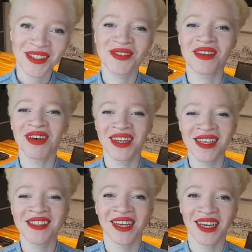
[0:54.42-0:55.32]
si vous avez un
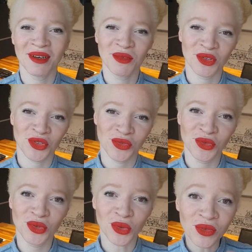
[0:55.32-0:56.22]
Instagram, je
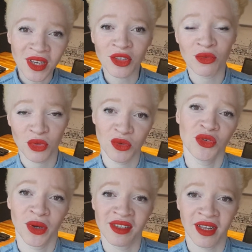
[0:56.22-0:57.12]
vous conseille de me suivre
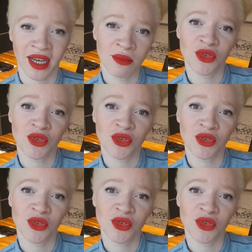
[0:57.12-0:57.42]
sur Instagram.